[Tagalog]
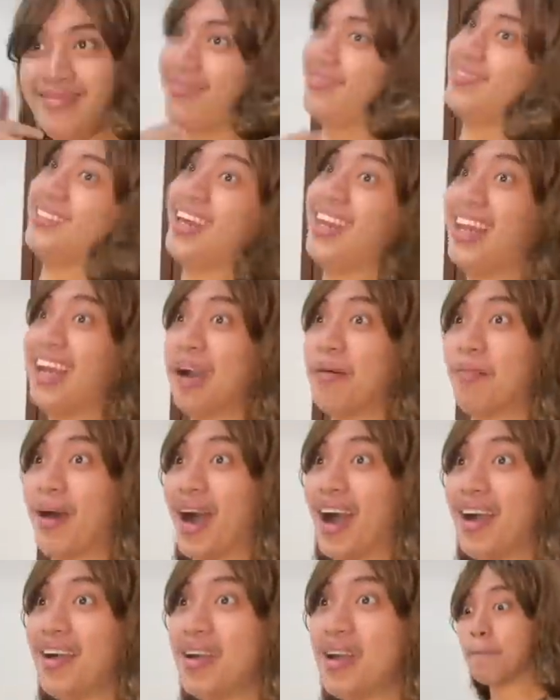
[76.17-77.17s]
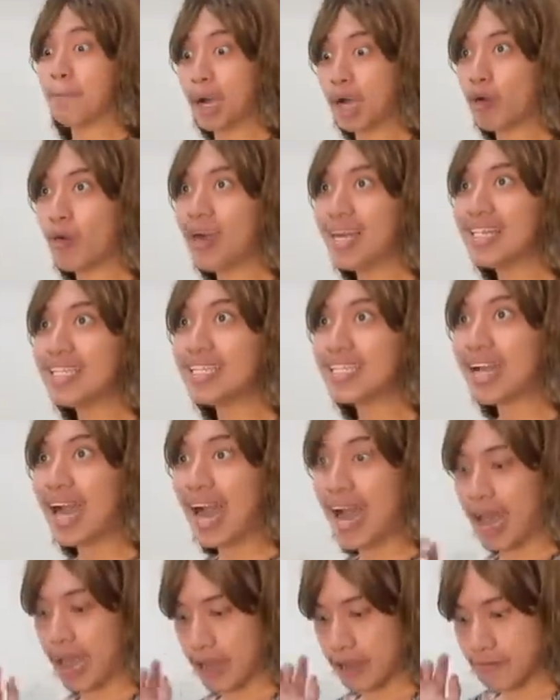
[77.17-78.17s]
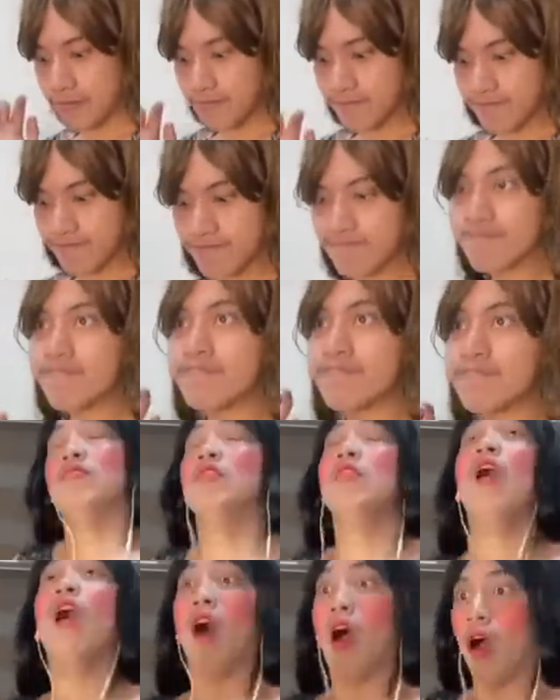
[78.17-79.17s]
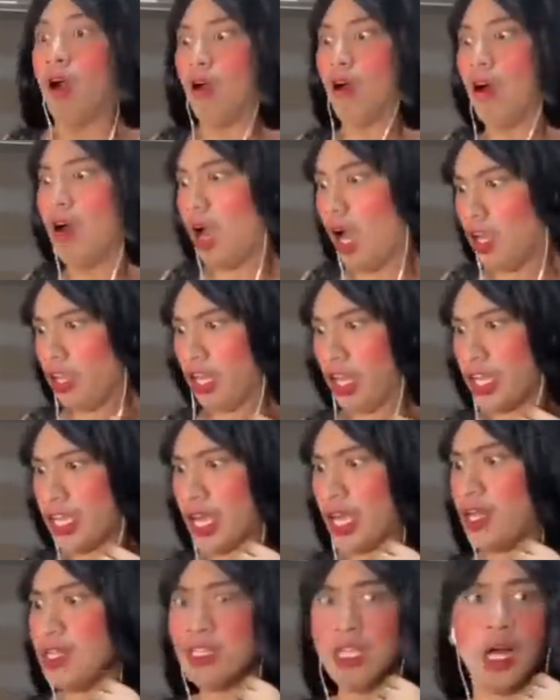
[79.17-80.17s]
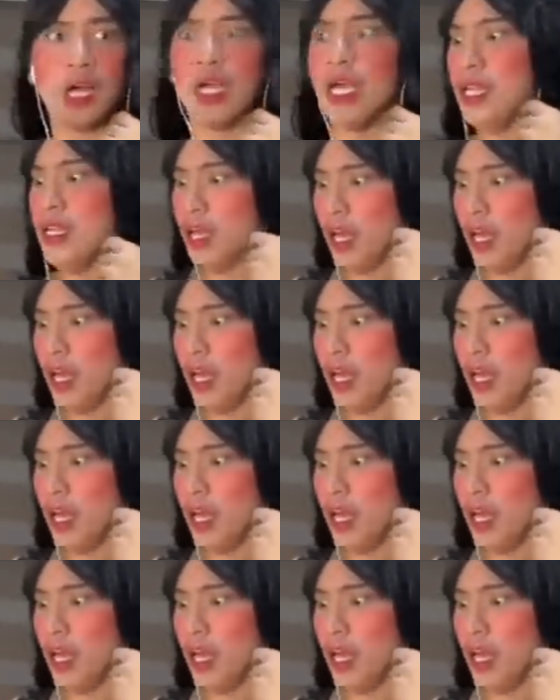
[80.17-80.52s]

Talaga ba? Magwalis ka! Ang nangyayari sa akin?